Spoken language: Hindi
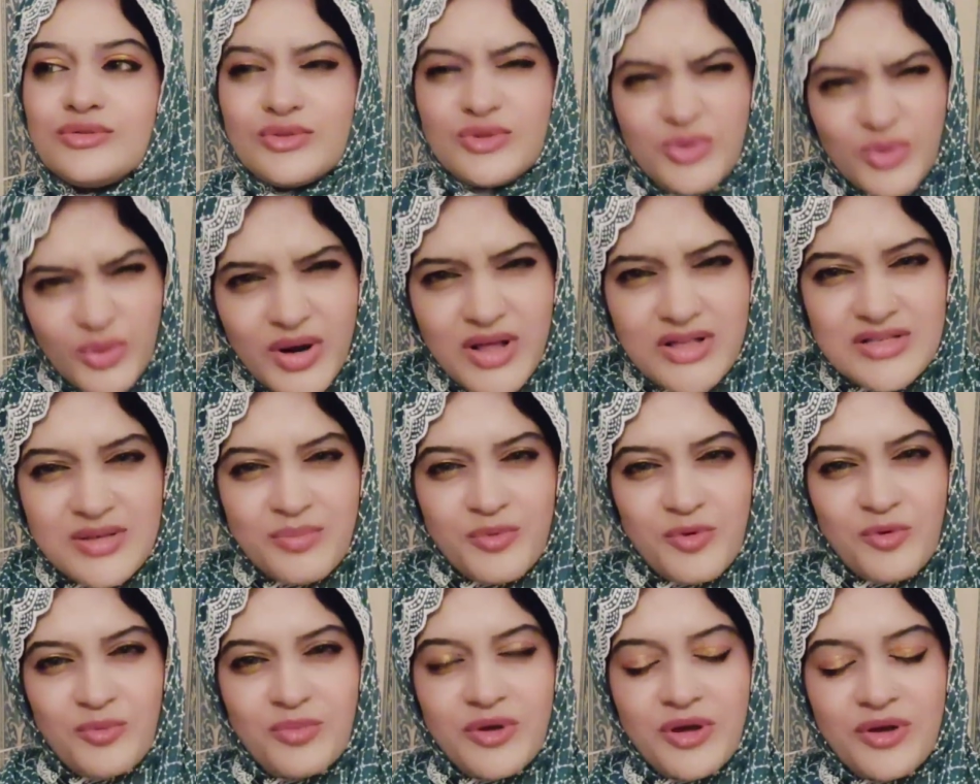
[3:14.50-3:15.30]
थोड़ा सा
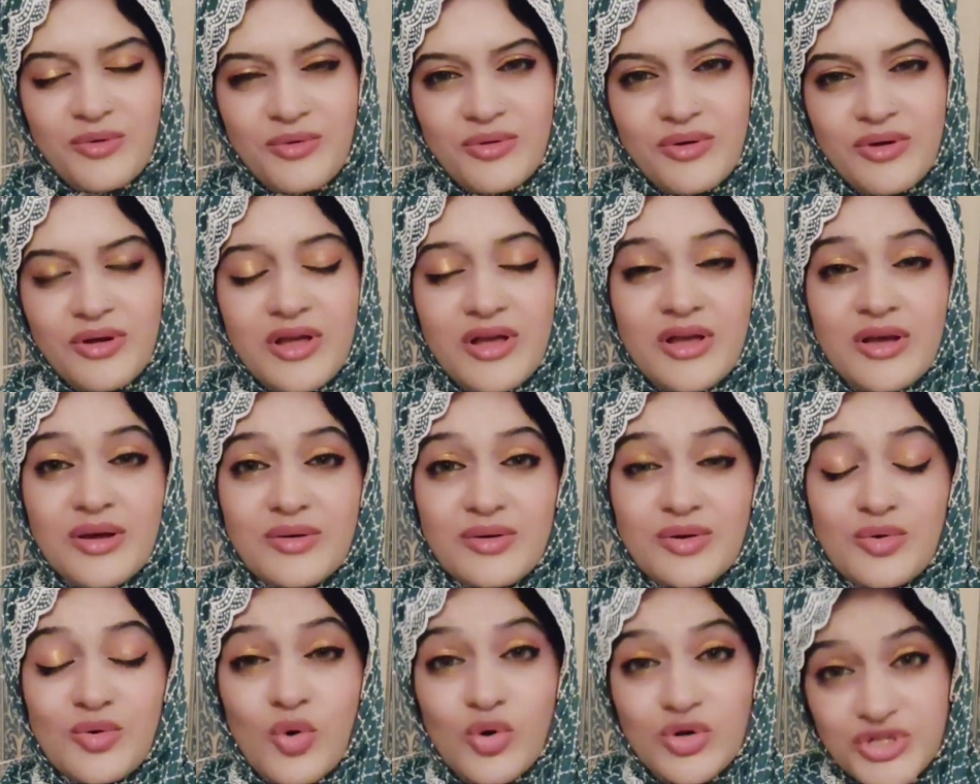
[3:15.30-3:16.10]
प्रोव करो
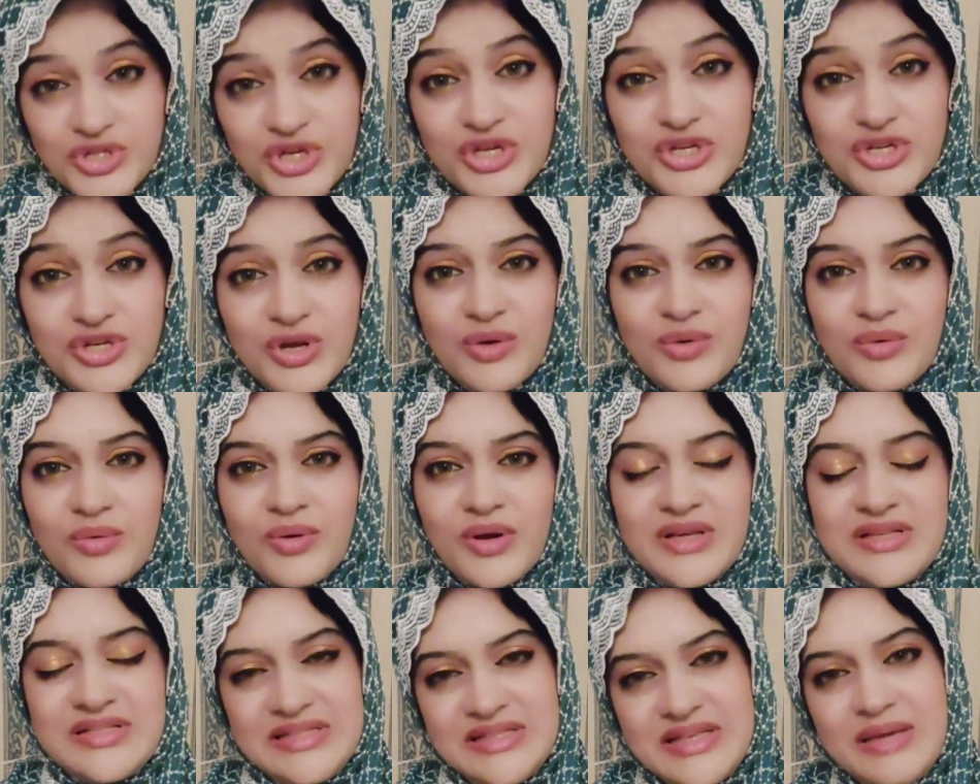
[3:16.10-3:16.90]
कोशिश करो
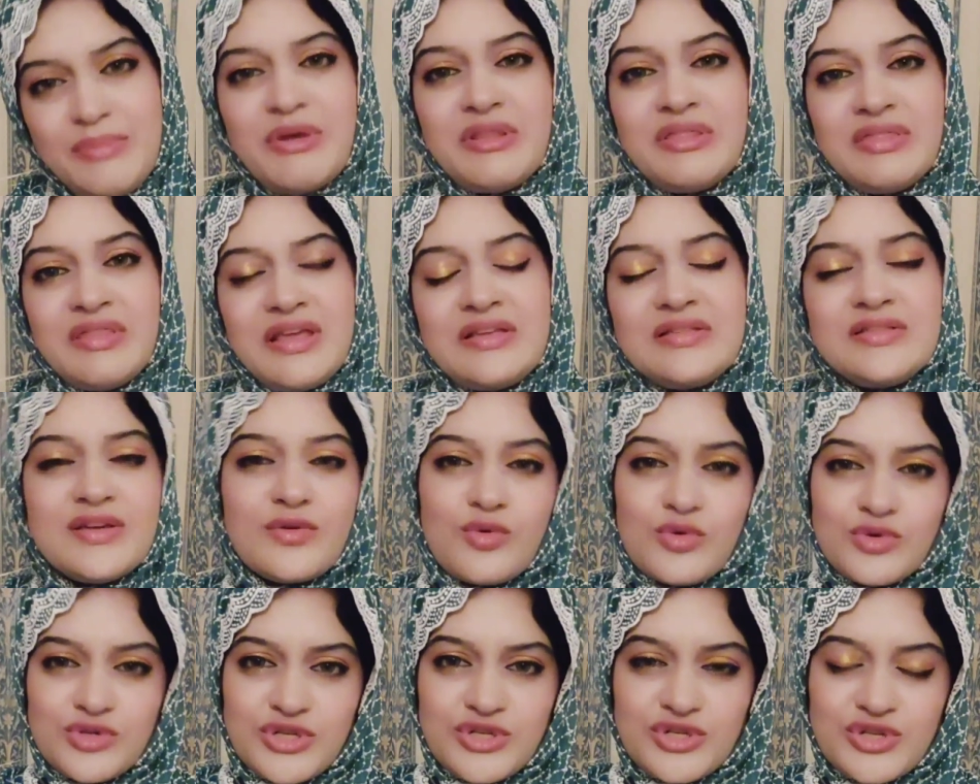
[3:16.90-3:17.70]
इसी बंदे से
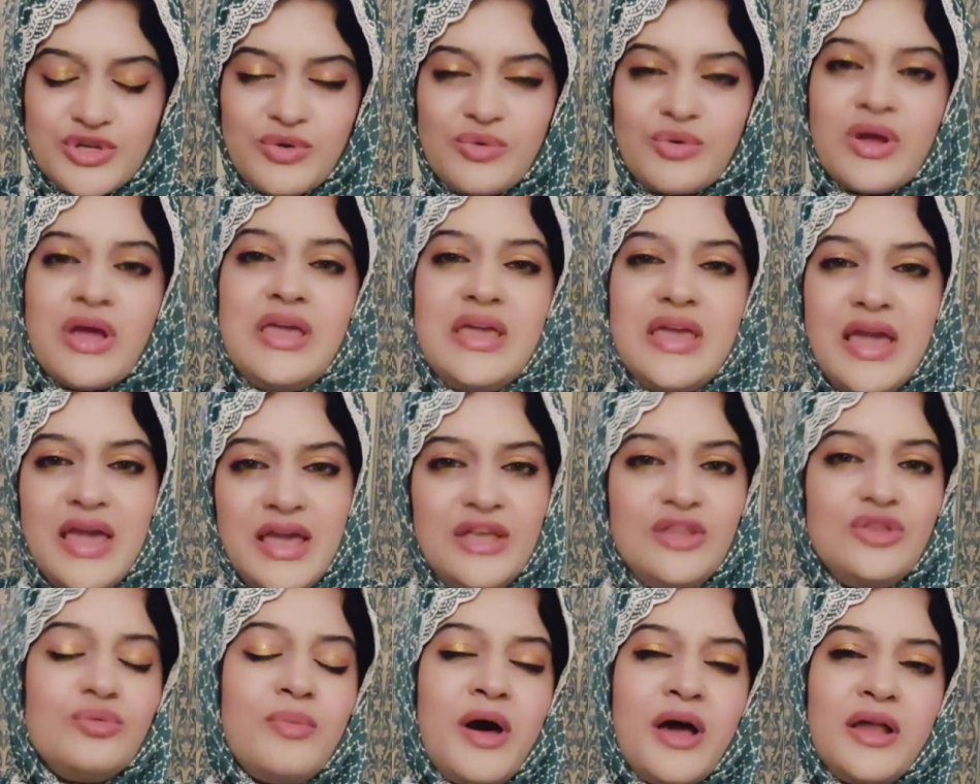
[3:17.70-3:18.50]
कोशिश करो कि
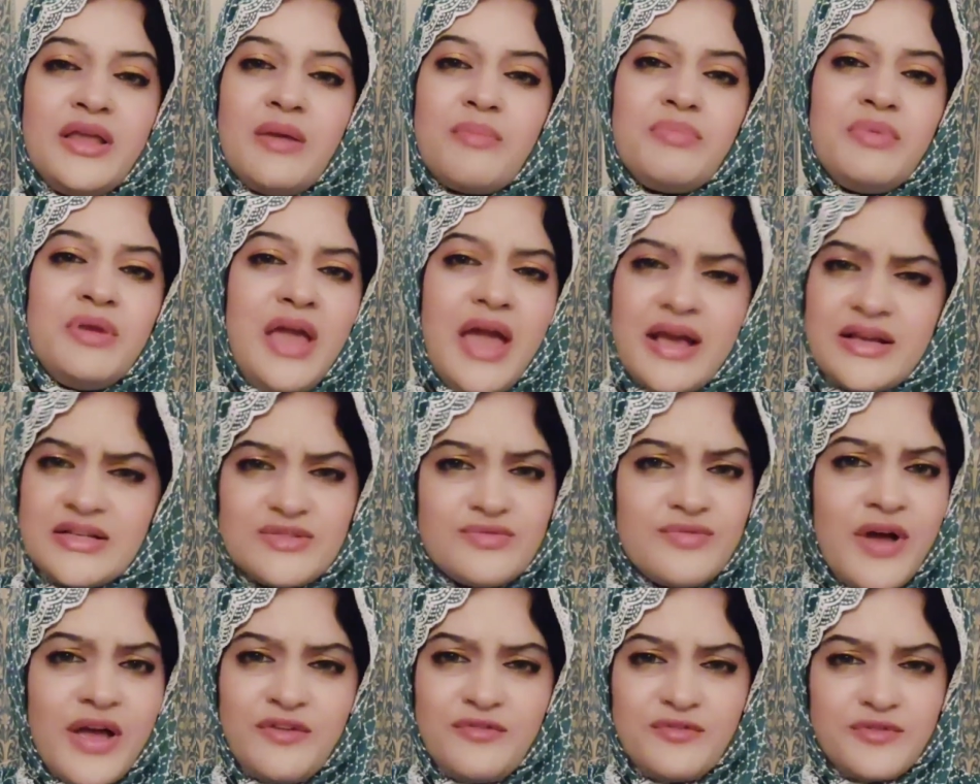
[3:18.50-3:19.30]
यही तुम्हारी अपनी
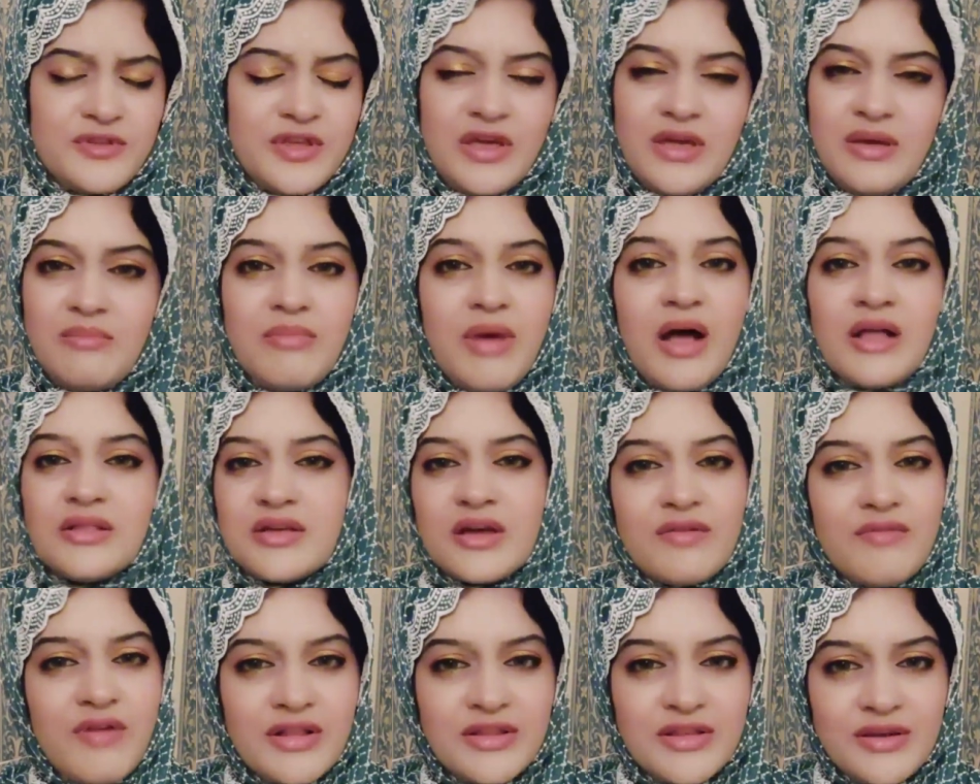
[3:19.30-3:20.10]
एक्स वाइफ से बात
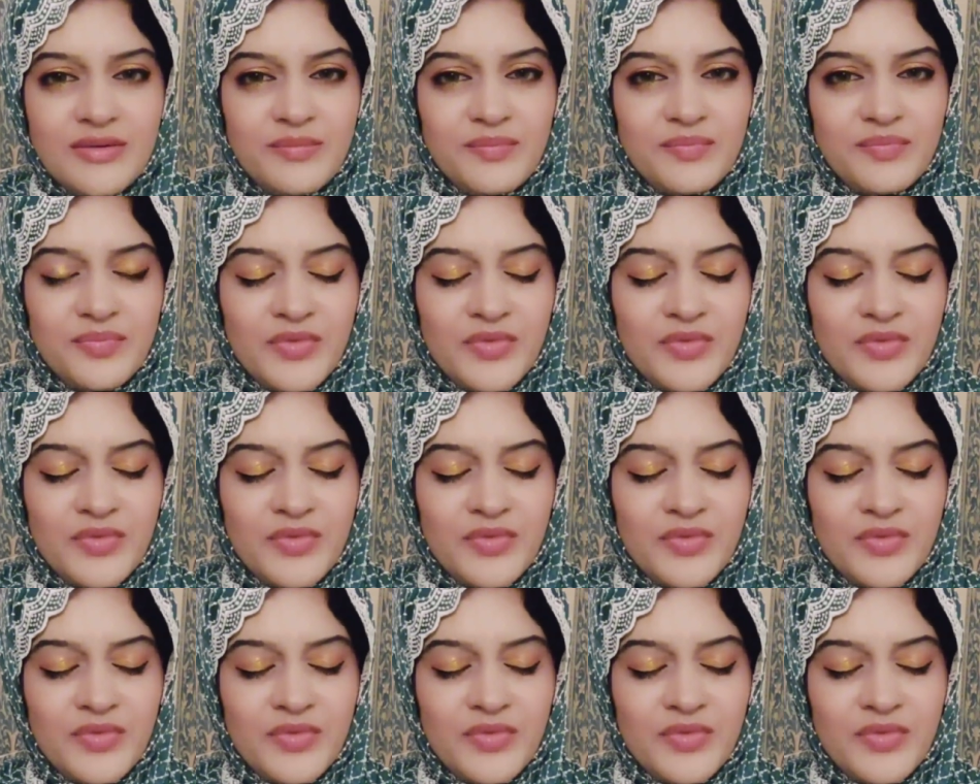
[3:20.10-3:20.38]
करवा दे